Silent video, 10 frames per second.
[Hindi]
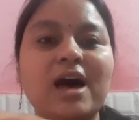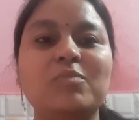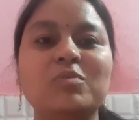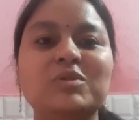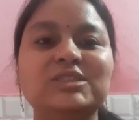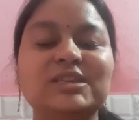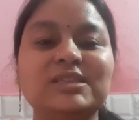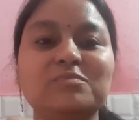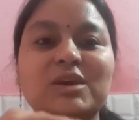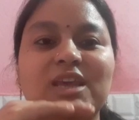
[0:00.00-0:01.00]
अभी बस
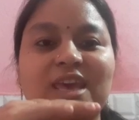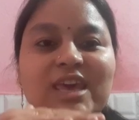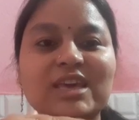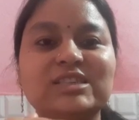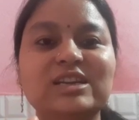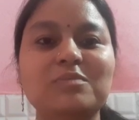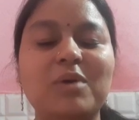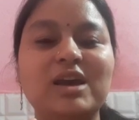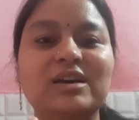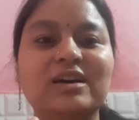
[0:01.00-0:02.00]
जैसे मैंने एक सीढ़ी
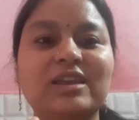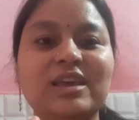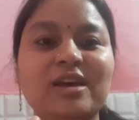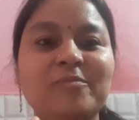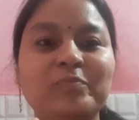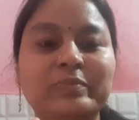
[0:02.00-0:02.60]
पार करी है